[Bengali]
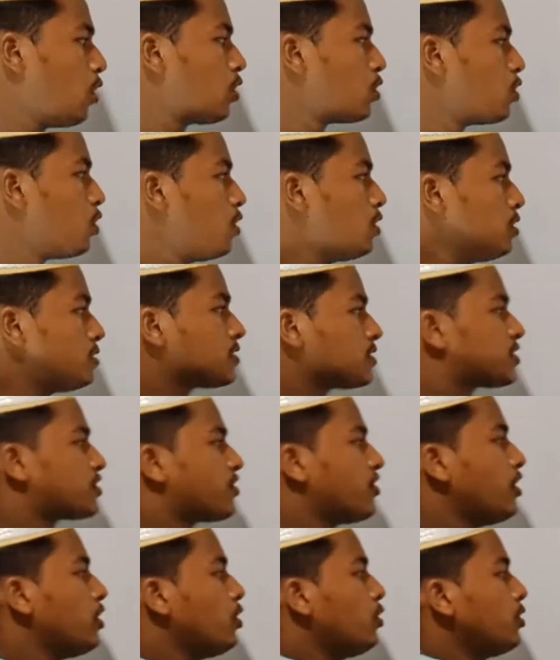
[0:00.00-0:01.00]
হলো
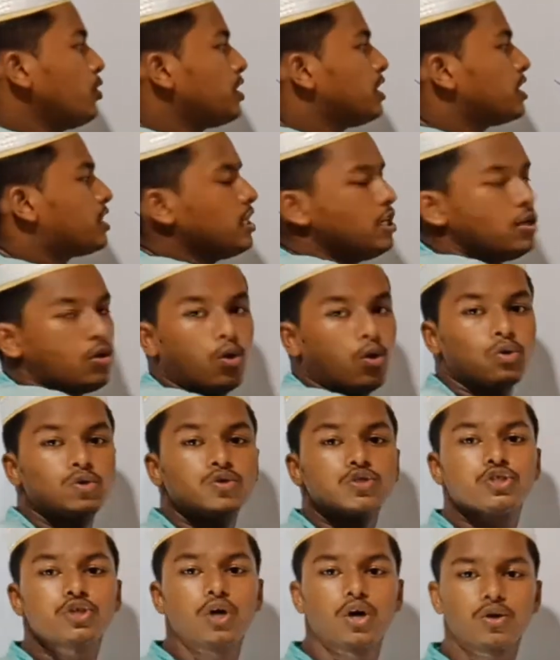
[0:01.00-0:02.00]
শ্রেয় নীতির
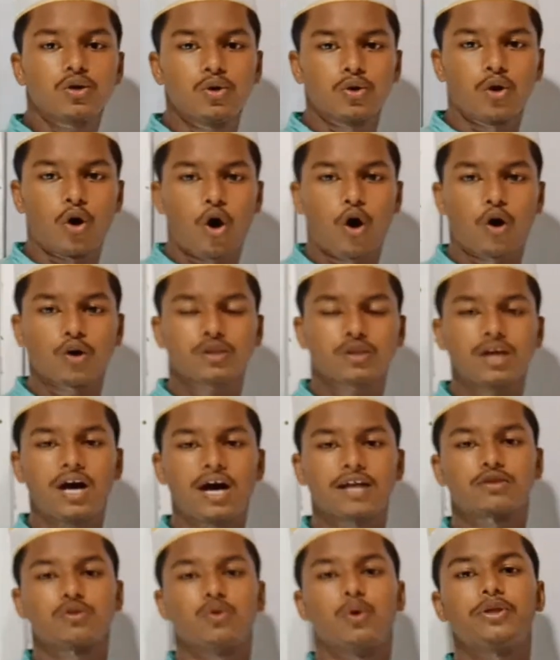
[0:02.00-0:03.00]
অনুসরণ
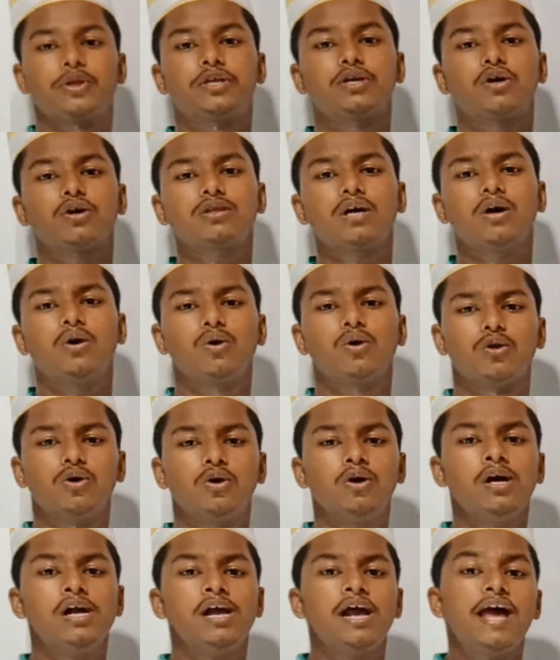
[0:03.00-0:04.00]
অর্থাৎ নৈতিকতা হলো
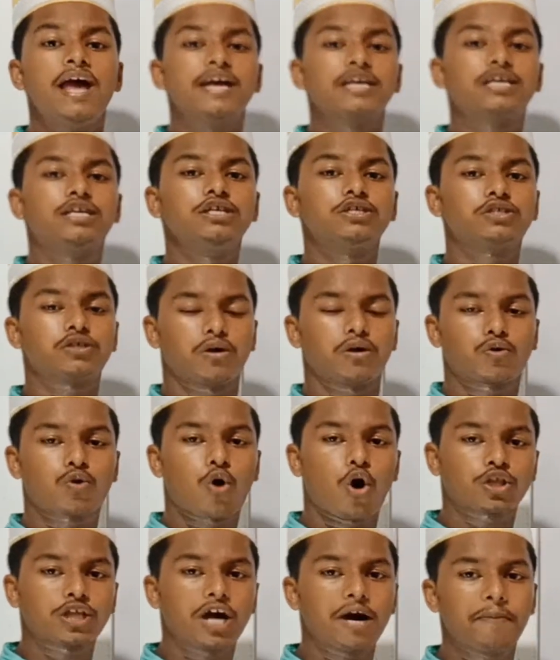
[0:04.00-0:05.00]
কি
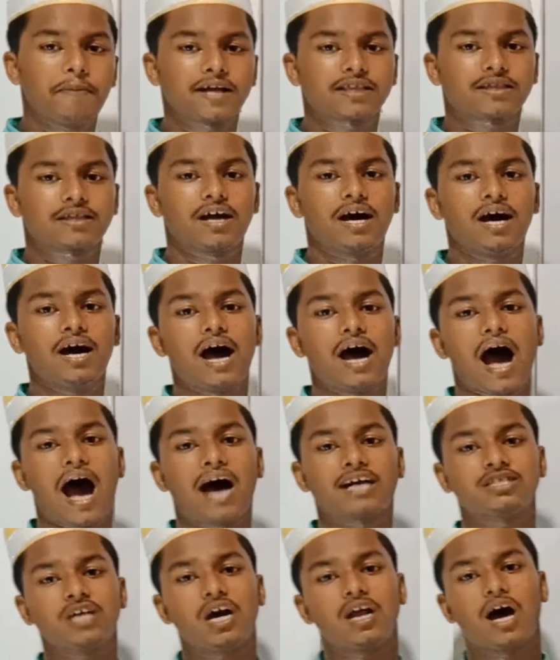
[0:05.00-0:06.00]
কথাবার্তা
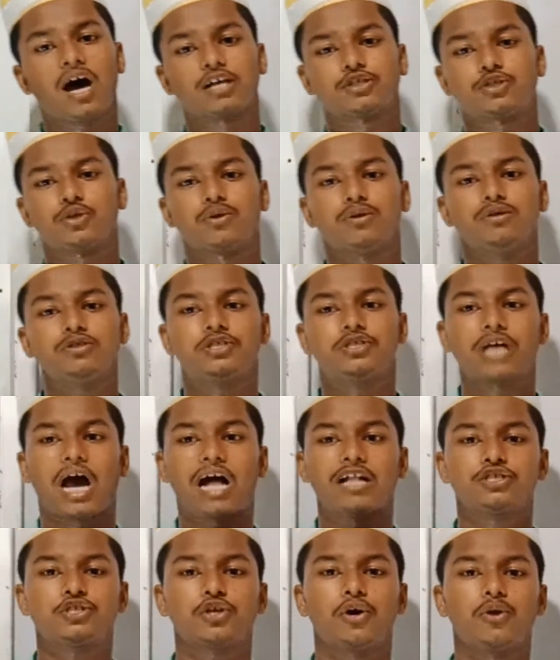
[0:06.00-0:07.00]
আচার আচরণ
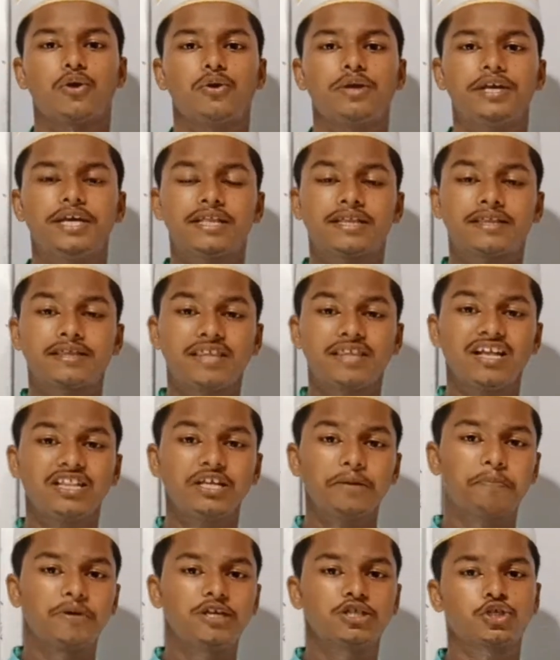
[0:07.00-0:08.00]
চালচলন
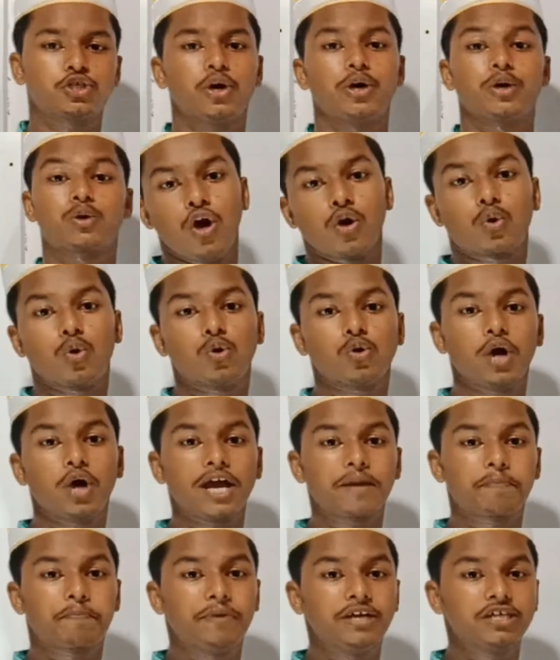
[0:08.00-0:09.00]
ইত্যাদি বিষয়ে কোনো
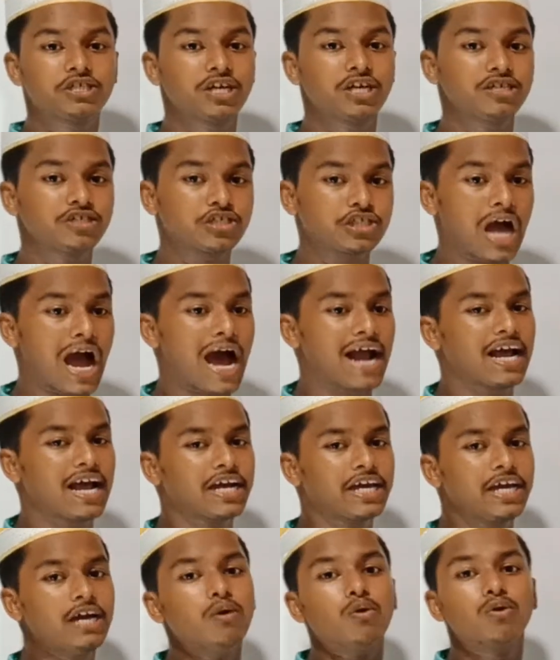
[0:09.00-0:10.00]
এক বিশেষ
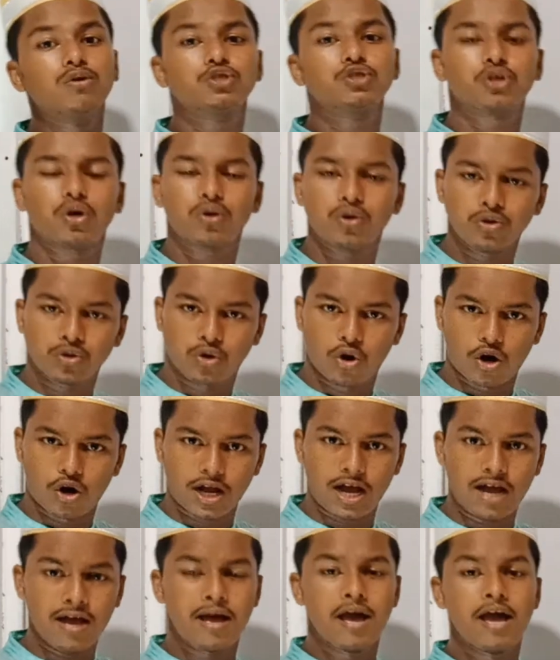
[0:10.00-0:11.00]
ধারাকে অনুসরণ
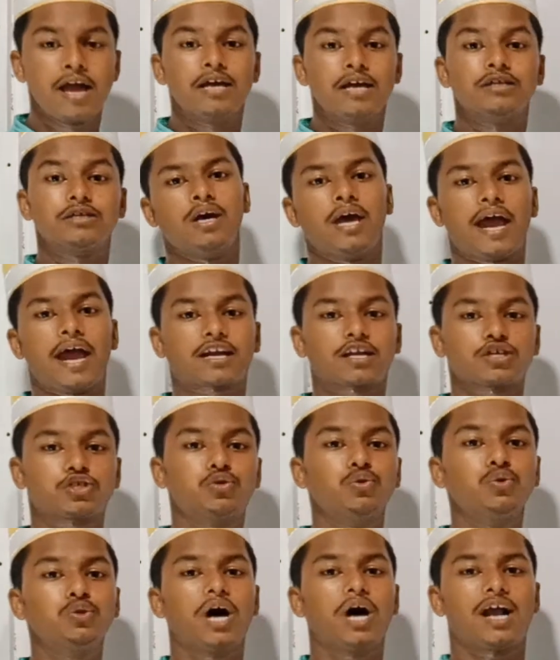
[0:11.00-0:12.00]
করা একটা
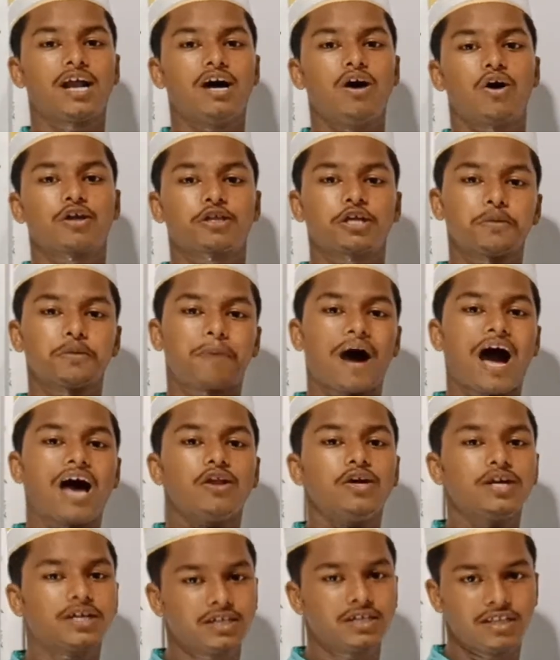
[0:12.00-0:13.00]
সুধারা অর্থাৎ
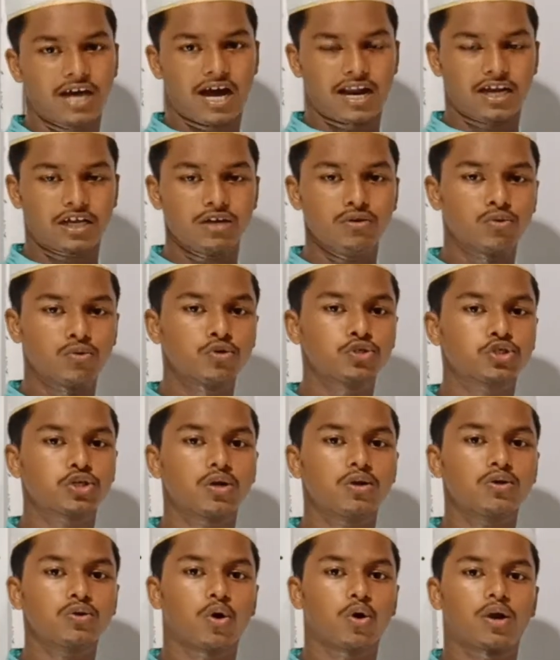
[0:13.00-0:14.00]
ভালো একটি ধারাকে
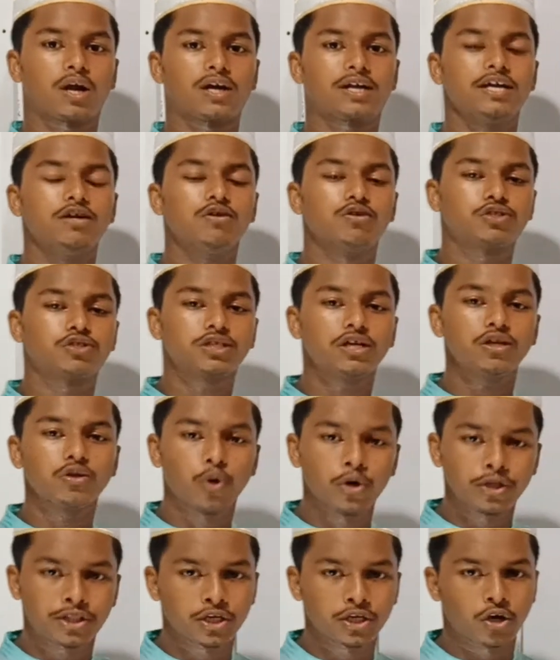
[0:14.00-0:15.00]
অনুসরণ করাটাই হচ্ছে
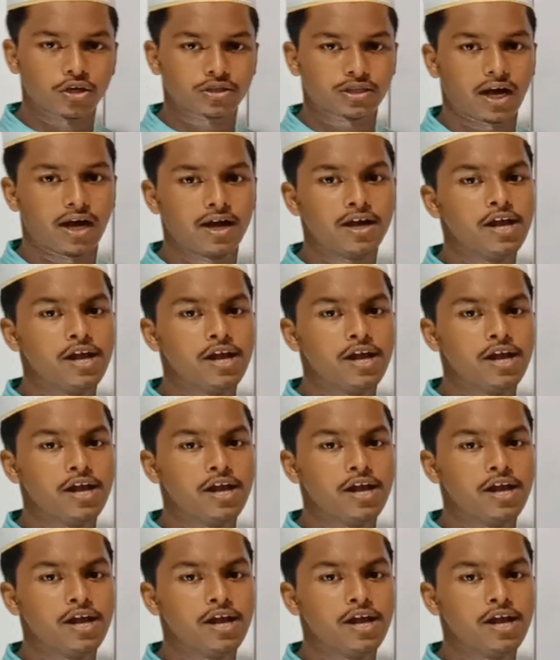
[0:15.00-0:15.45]
নৈতিকতা